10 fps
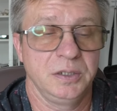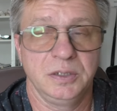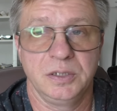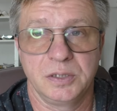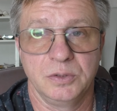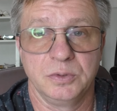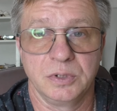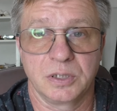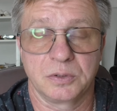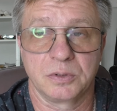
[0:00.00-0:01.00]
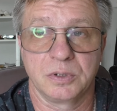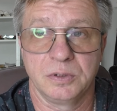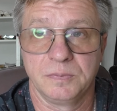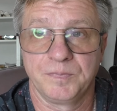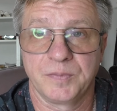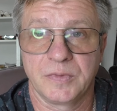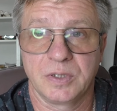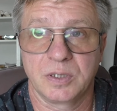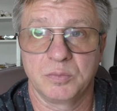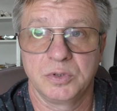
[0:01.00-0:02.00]
Есть люди, которые
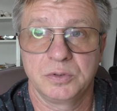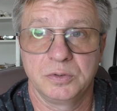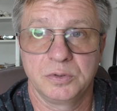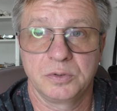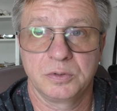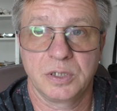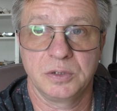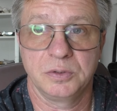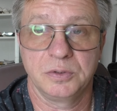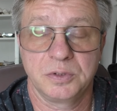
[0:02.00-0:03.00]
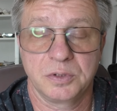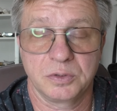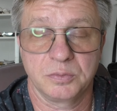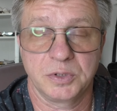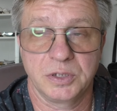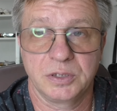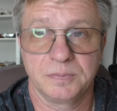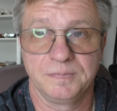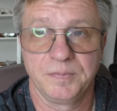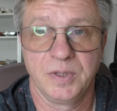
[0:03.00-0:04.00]
работают с утра до ночи, но при
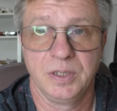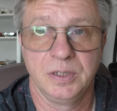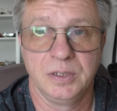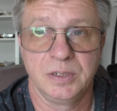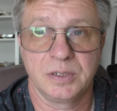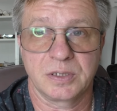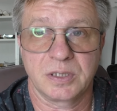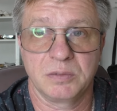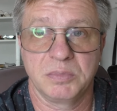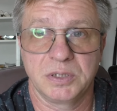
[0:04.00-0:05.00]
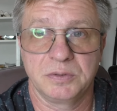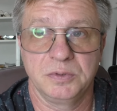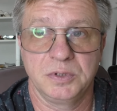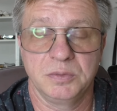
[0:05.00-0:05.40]
этом зарабатывают